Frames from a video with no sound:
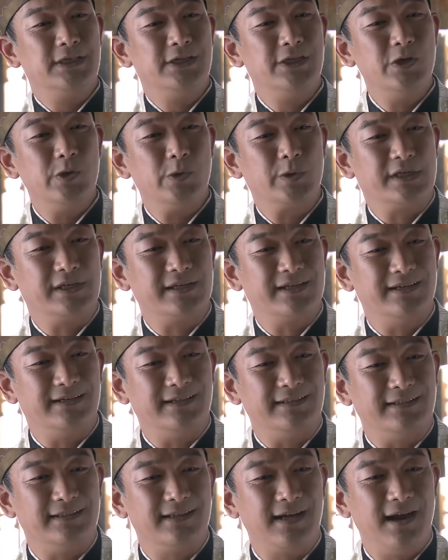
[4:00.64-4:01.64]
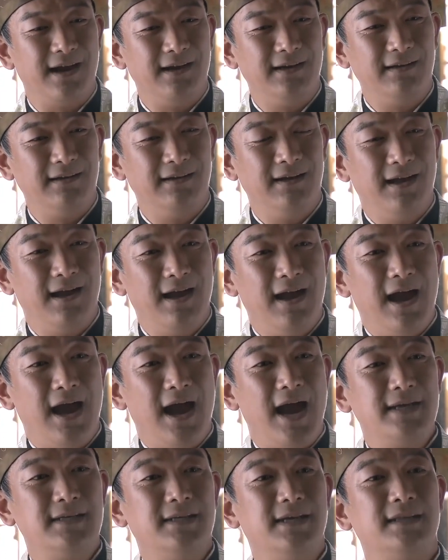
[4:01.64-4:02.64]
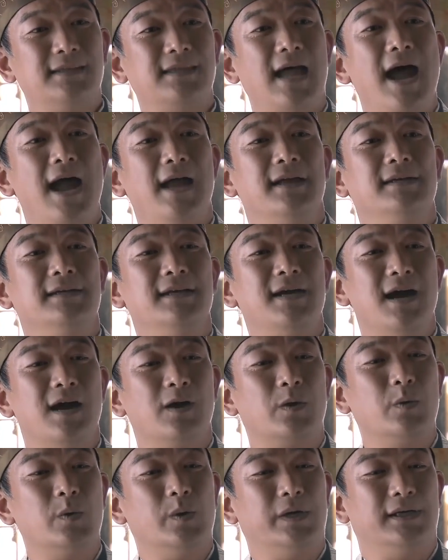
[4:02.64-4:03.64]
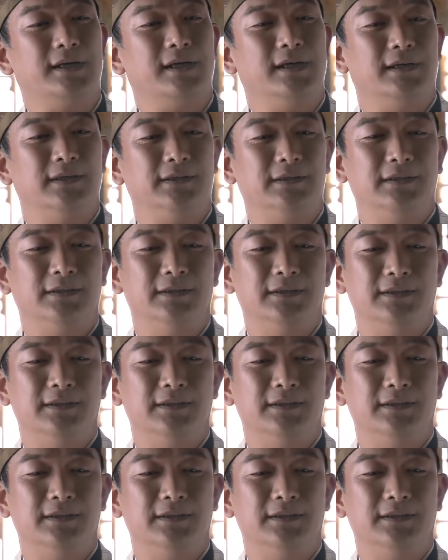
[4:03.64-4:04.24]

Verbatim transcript: 不但秀色可餐，而且胆量过人。